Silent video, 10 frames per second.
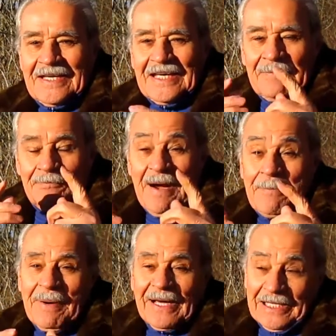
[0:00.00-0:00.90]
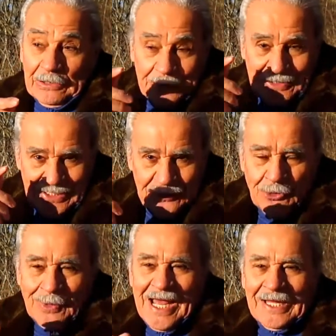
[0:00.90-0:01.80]
El Papa que lo está
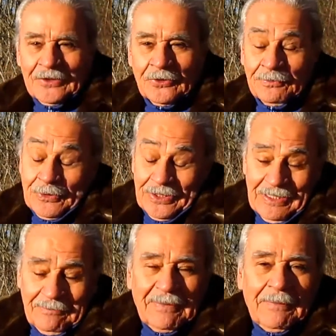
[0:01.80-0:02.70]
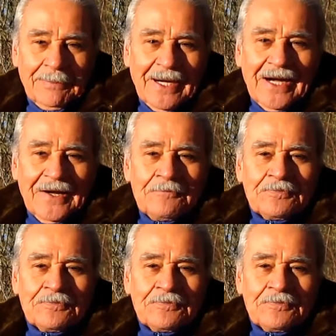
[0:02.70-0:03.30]
sobrando, porque el Papa